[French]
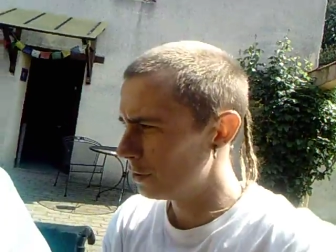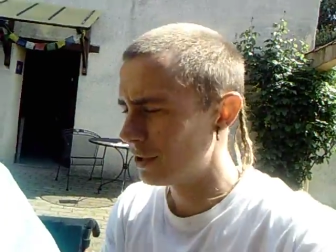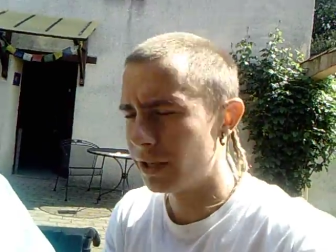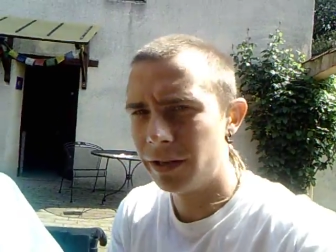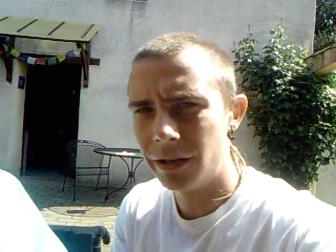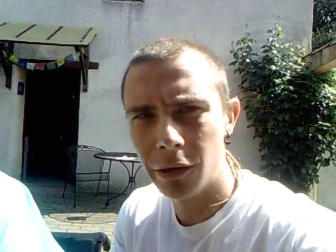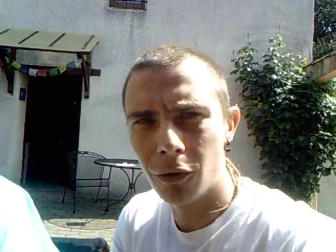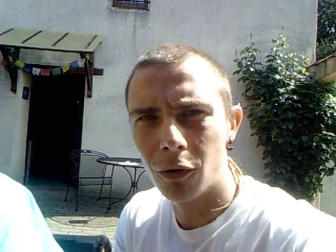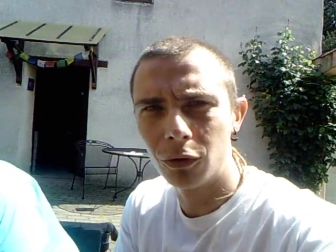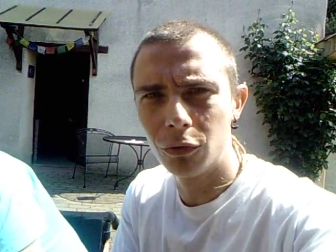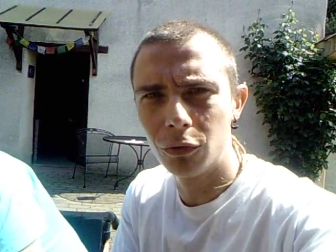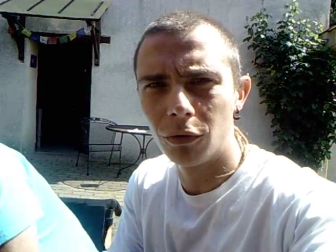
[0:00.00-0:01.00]
ça y est,
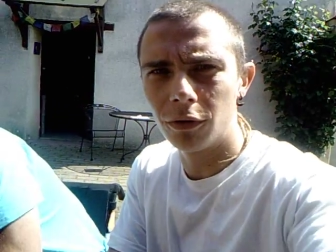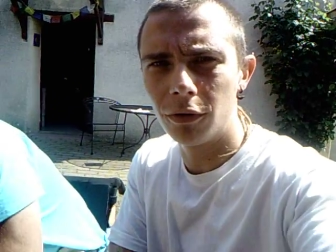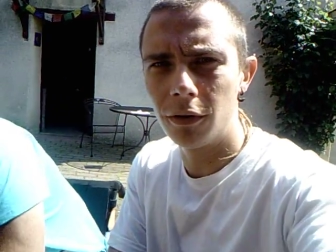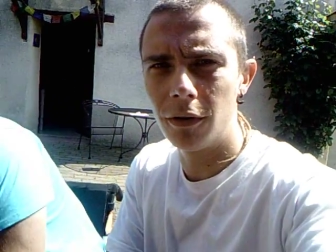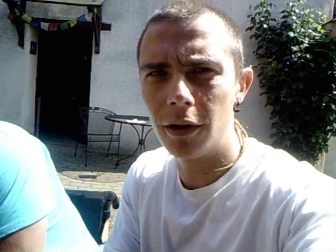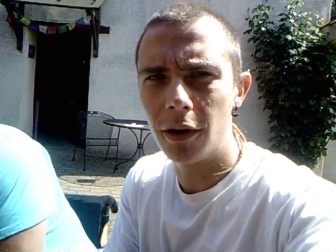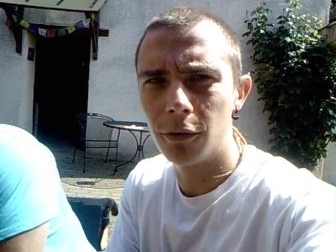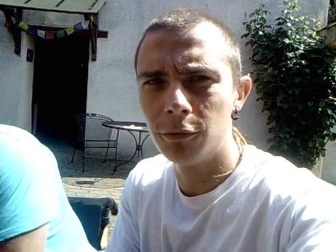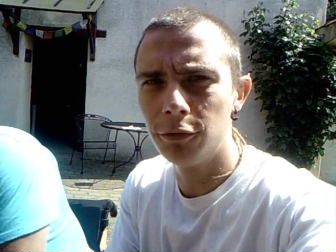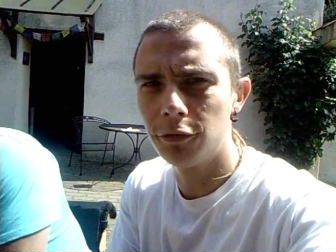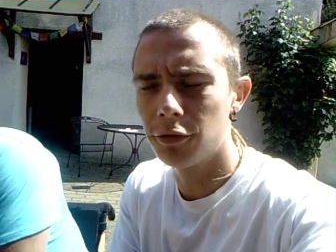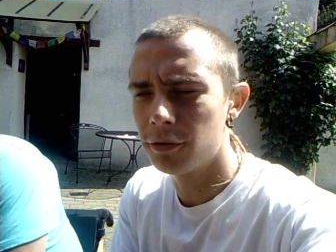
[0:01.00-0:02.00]
retour euh, à la
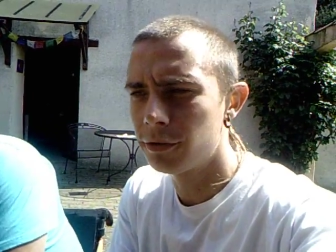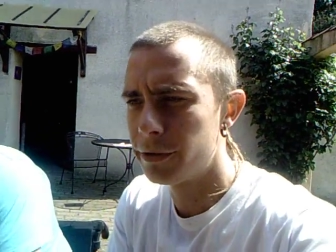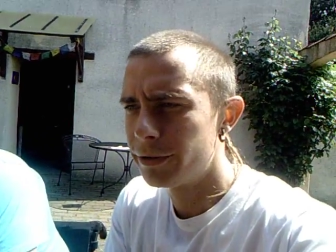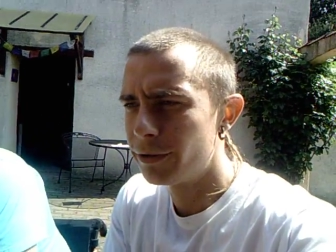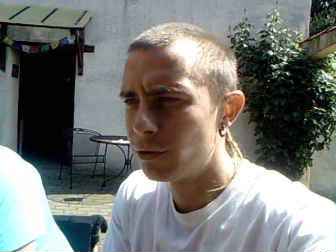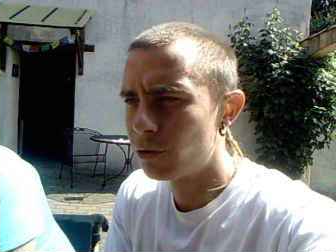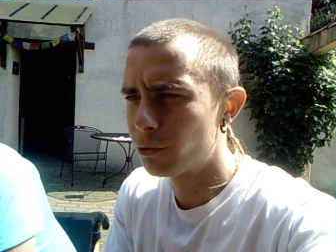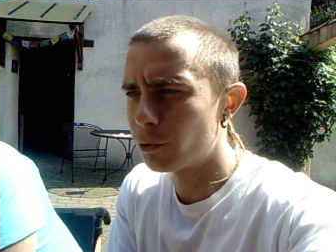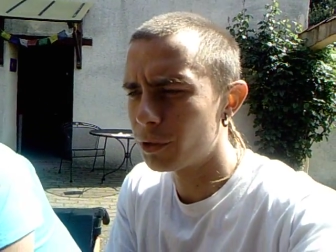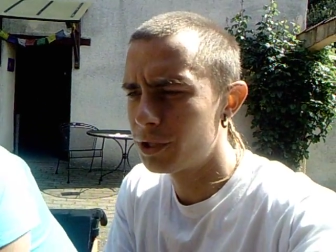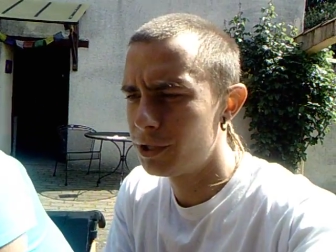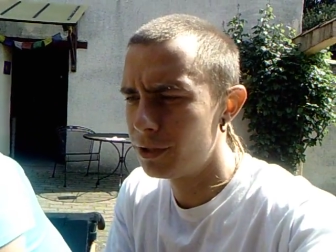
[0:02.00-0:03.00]
route.
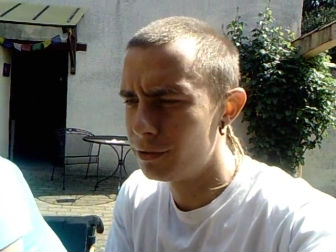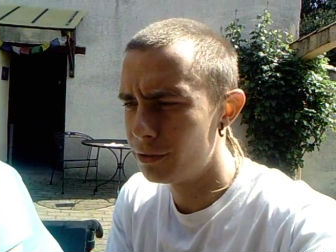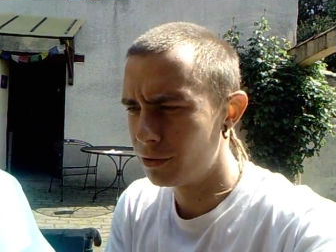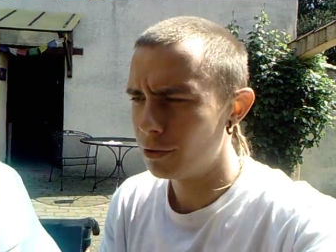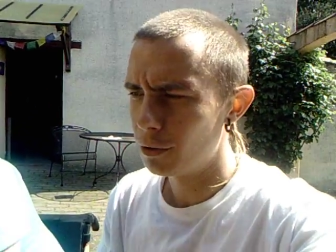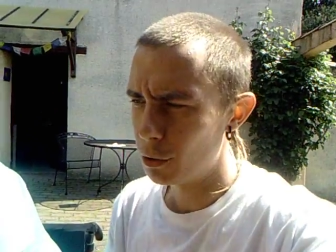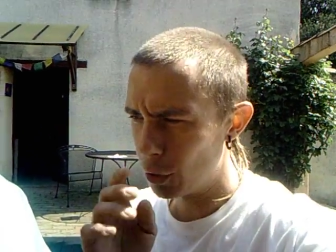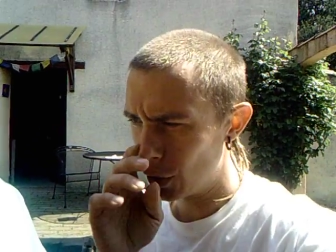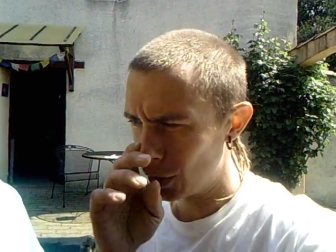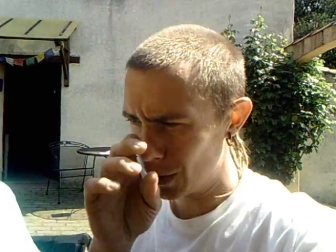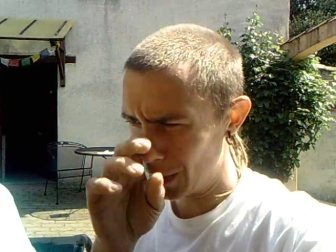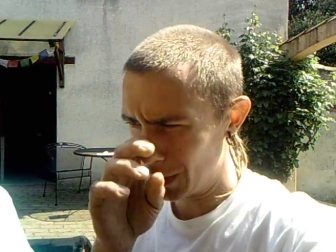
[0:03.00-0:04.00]
Sortie de
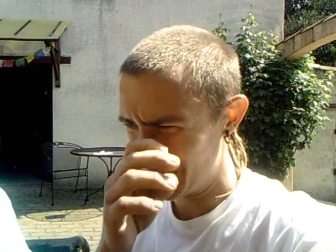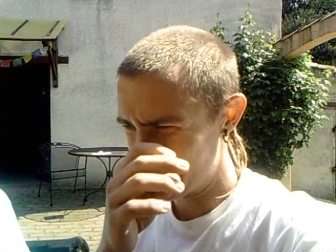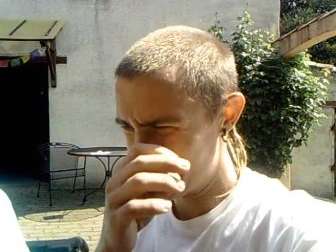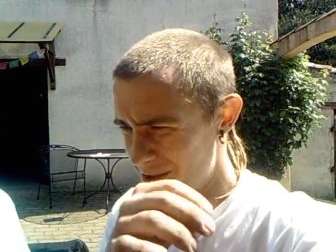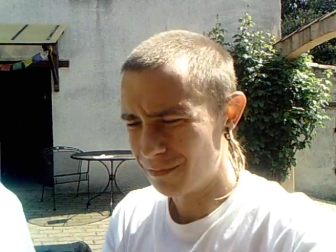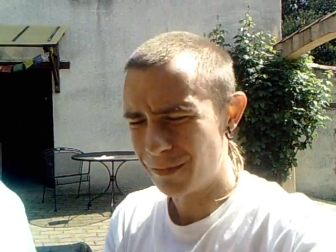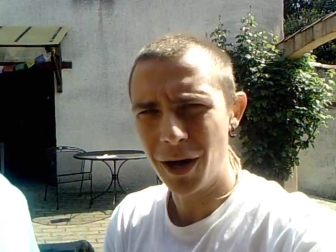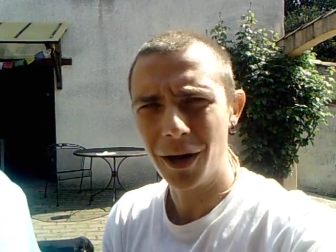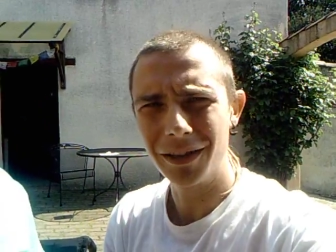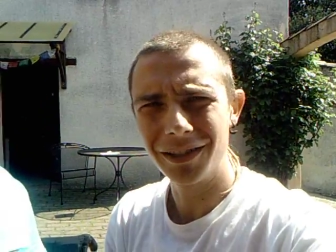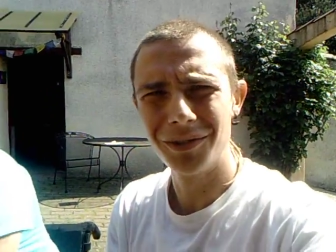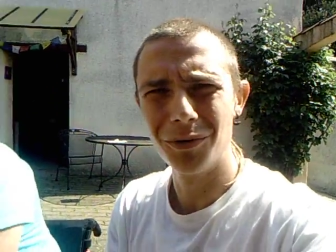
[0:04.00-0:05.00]
euh,
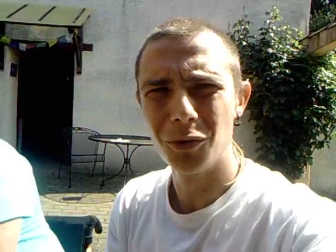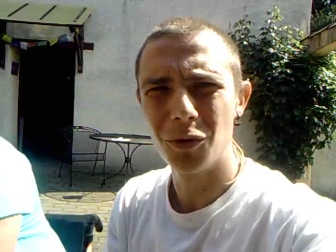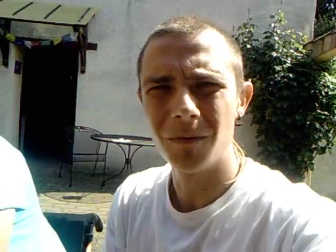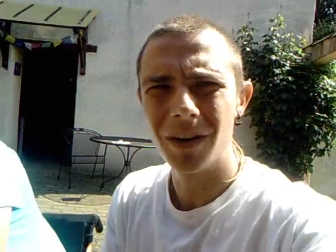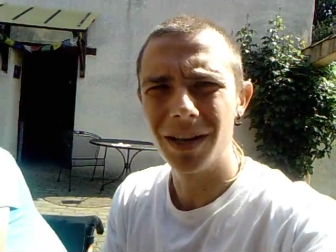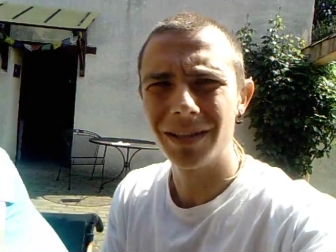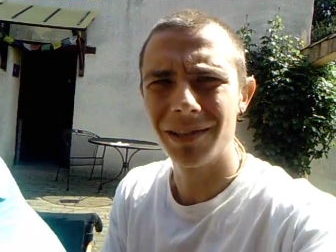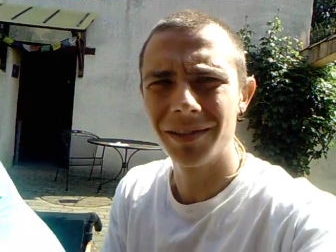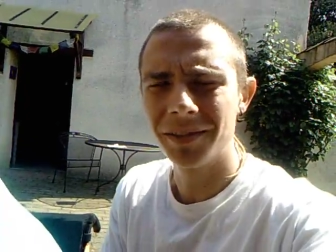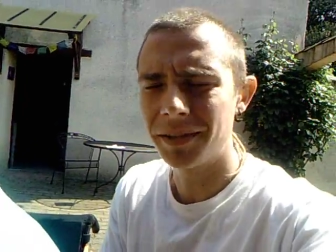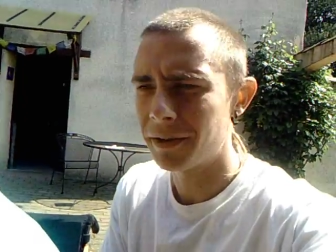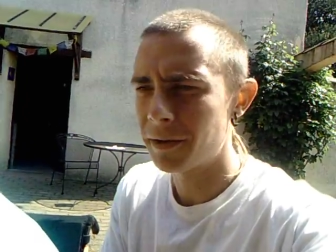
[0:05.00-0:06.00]
ma, disons,
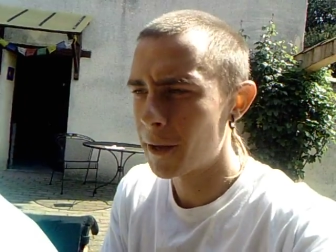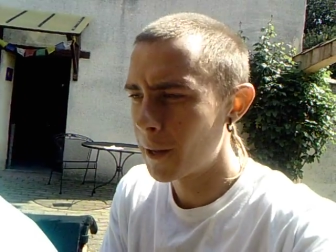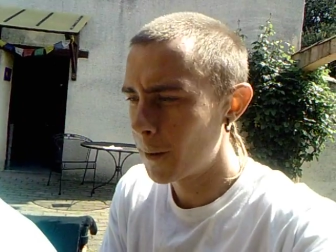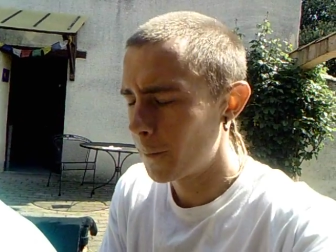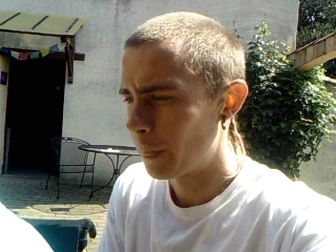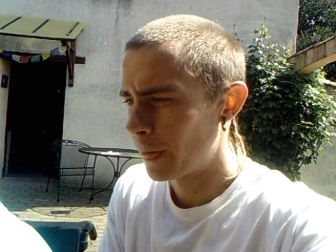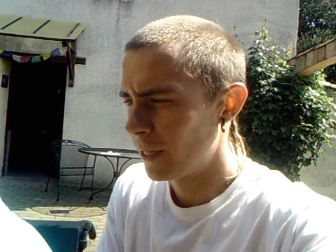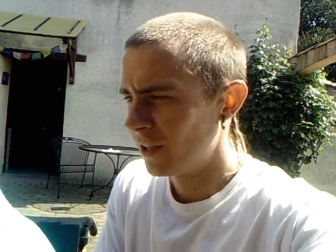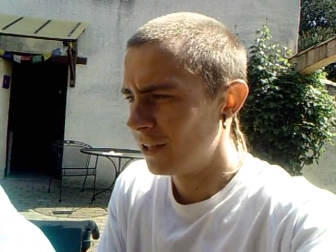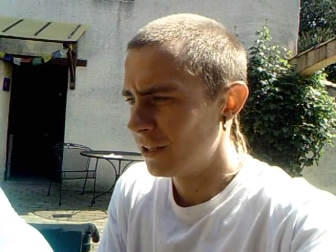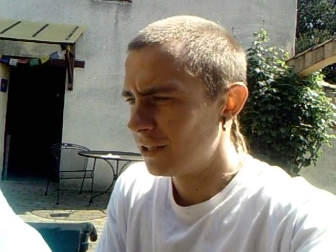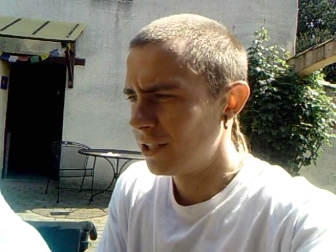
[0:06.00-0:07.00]
convalescence.
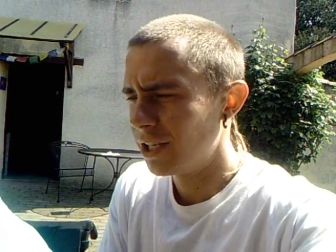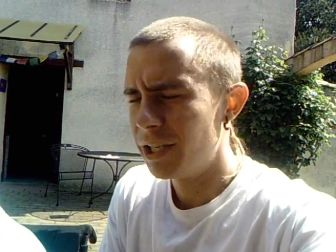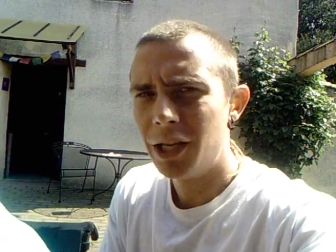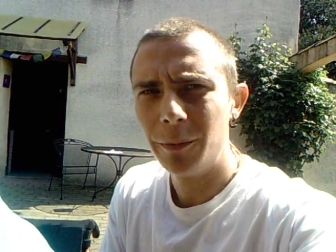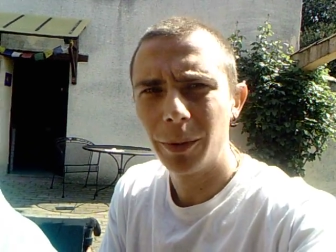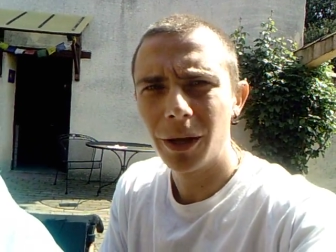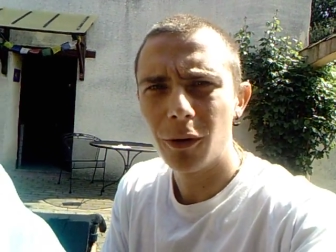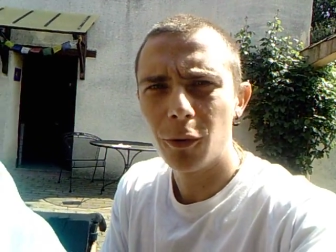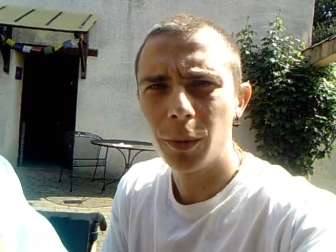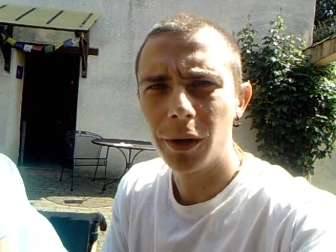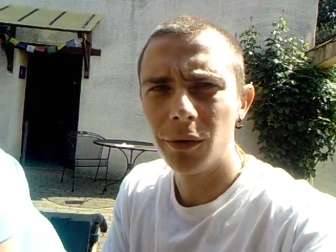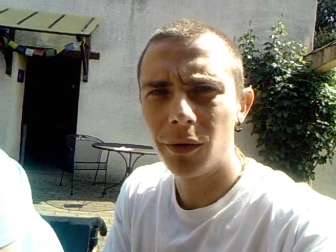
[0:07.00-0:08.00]
Ça y est, prêt à
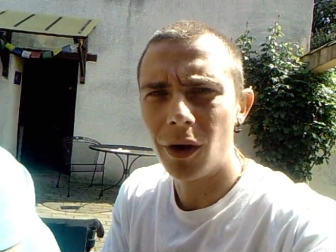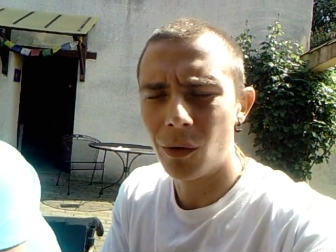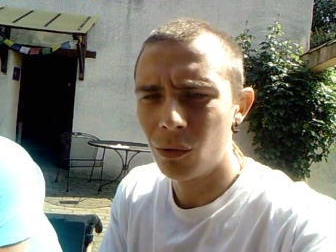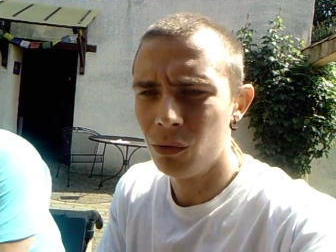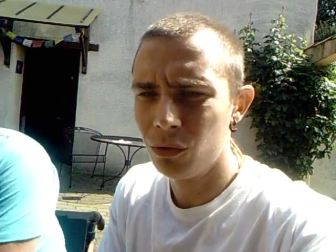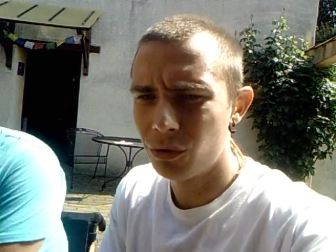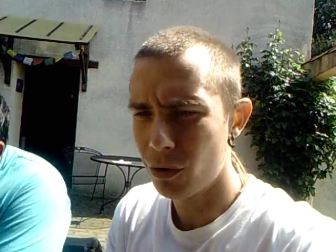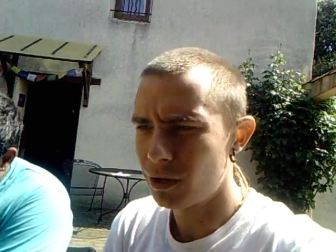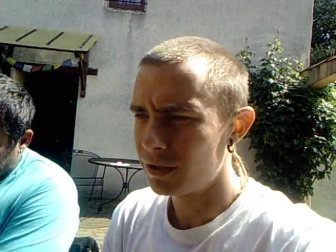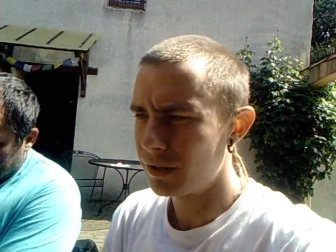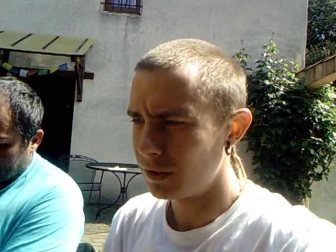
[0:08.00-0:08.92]
reprendre la route, des